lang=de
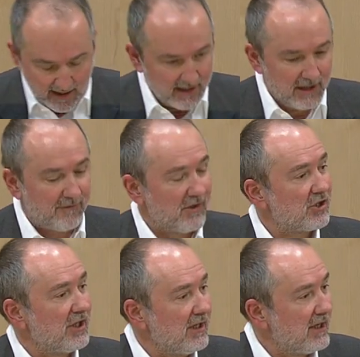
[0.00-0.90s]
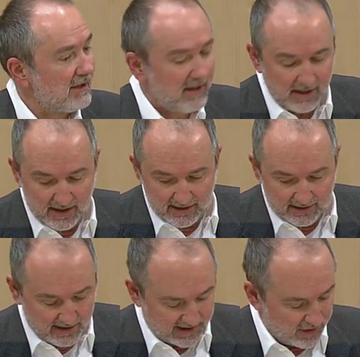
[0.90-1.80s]
Ich verstehe die
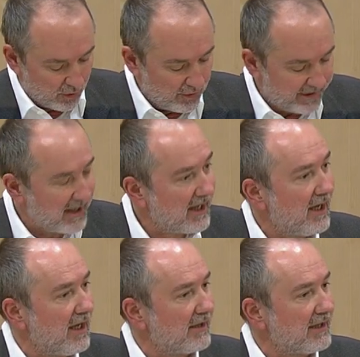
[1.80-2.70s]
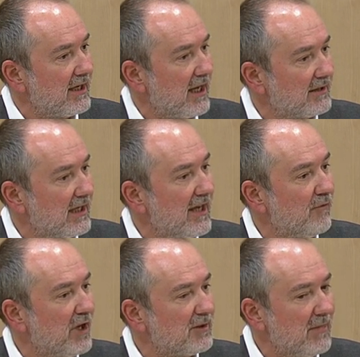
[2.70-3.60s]
Intention deiner, deiner, deiner
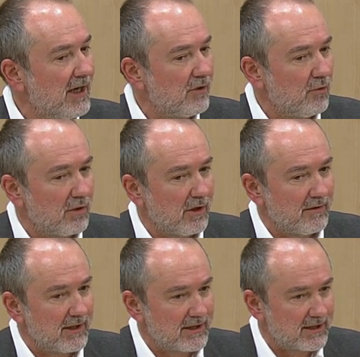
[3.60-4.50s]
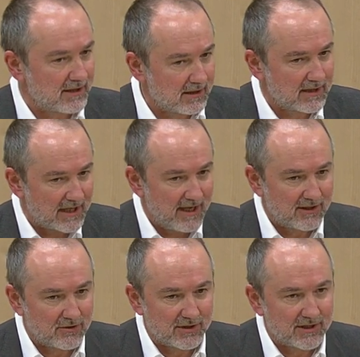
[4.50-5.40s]
Wortmeldung, aber es
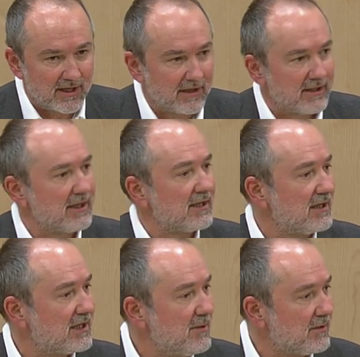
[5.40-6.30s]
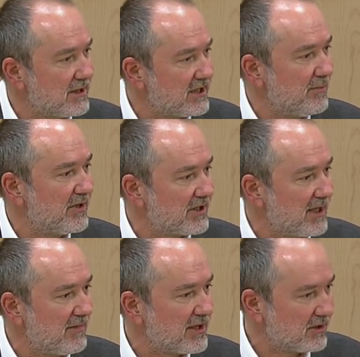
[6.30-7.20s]
zeigt sozusagen, dass es ein sensibles
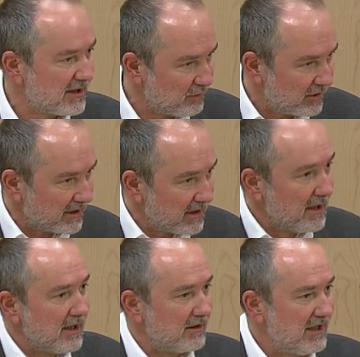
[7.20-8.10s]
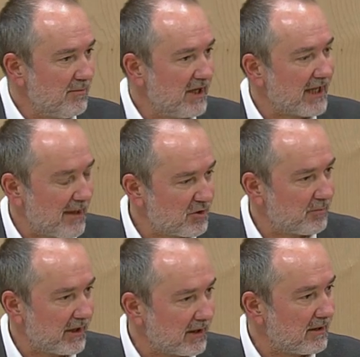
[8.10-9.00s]
Thema ist und ich würde niemand
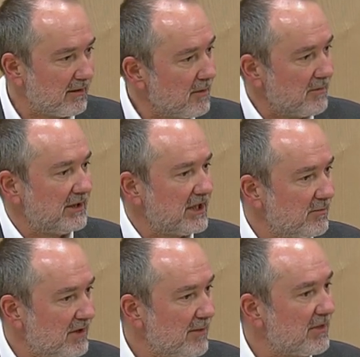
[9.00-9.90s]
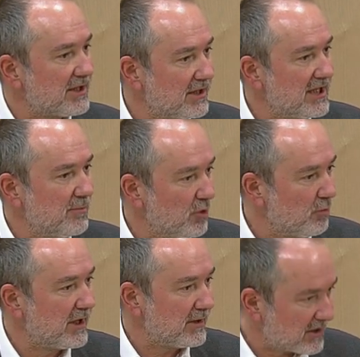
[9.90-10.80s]
absprechen, mit diesem Thema sensibel
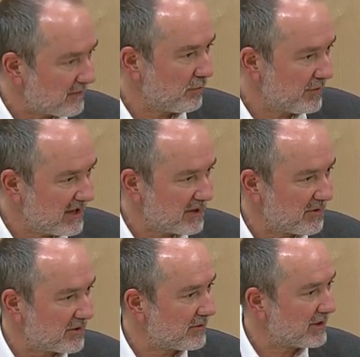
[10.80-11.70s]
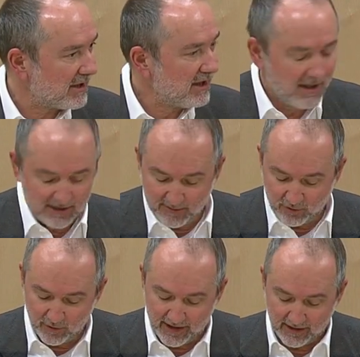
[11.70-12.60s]
umgehen zu wollen, insbesondere dem
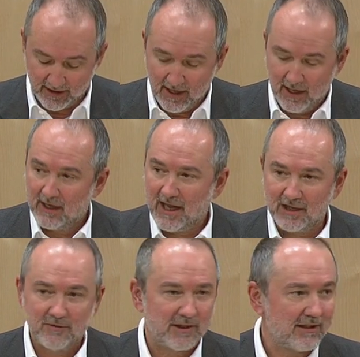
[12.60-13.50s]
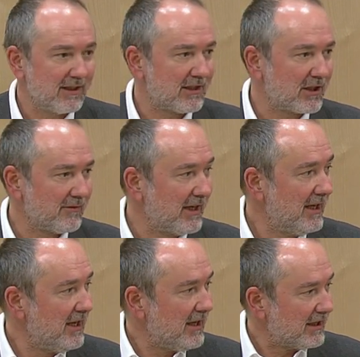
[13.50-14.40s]
Kollegen Leichtfried nicht. Aber
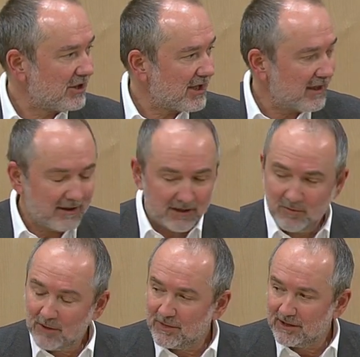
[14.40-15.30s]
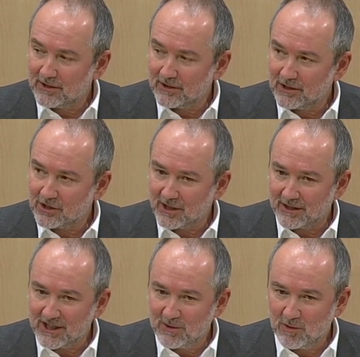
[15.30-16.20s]
gestattet mir bitte oder
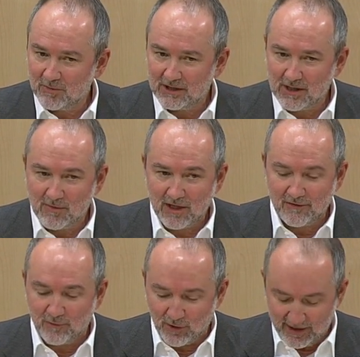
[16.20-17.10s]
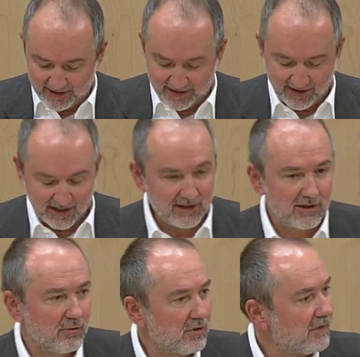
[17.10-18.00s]
gestatten Sie mir bitte in meiner vorletzten
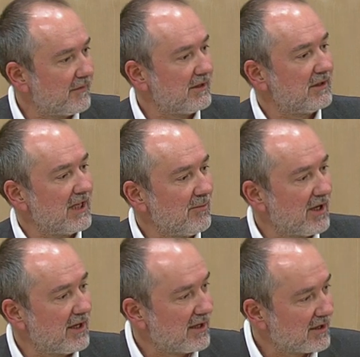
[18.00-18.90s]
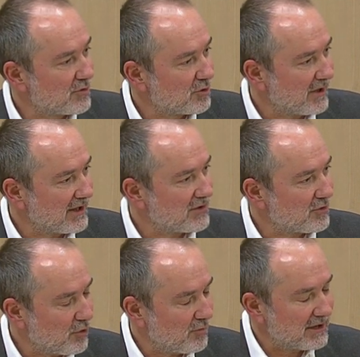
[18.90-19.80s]
Rede noch auf ein Thema zu sprechen
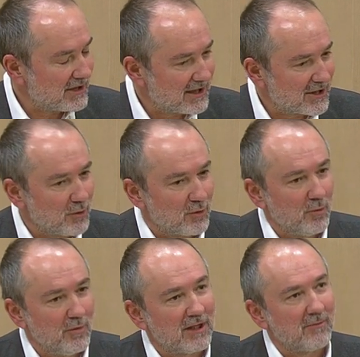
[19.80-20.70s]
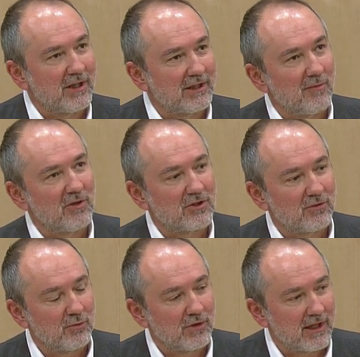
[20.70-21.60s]
zu kommen, das jetzt nicht unmittelbar damit zu
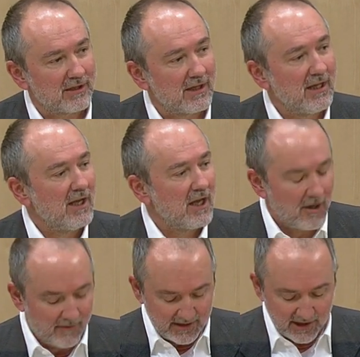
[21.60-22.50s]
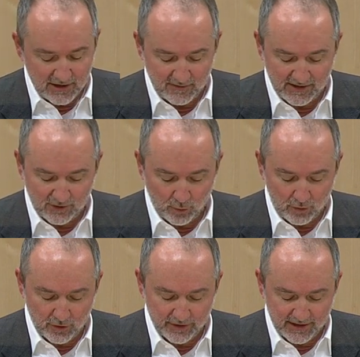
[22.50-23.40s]
tun hat, aber irgendwie
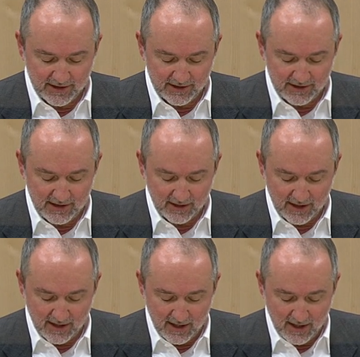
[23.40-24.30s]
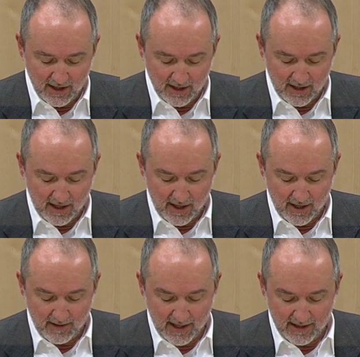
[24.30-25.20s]
doch. Und ich zitiere äh,
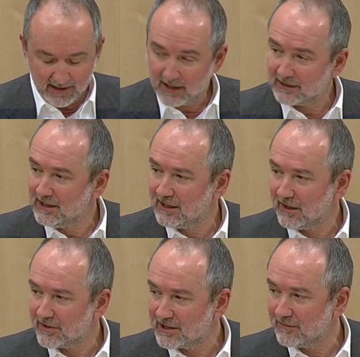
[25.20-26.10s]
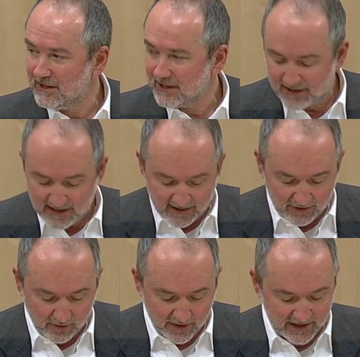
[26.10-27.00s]
einen Artikel aus der Wiener
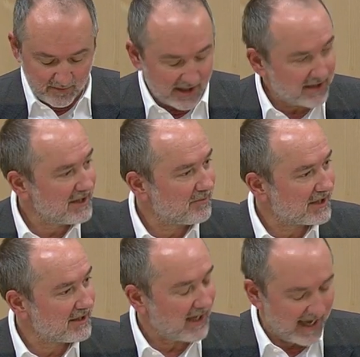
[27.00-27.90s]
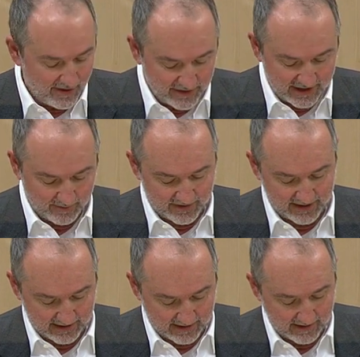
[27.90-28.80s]
Zeitung aus dem Jahr
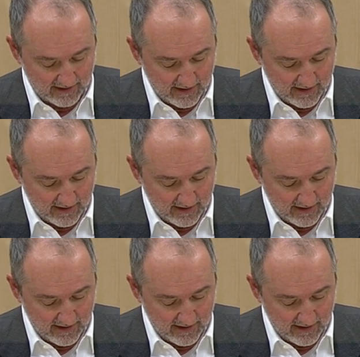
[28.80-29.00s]
1773.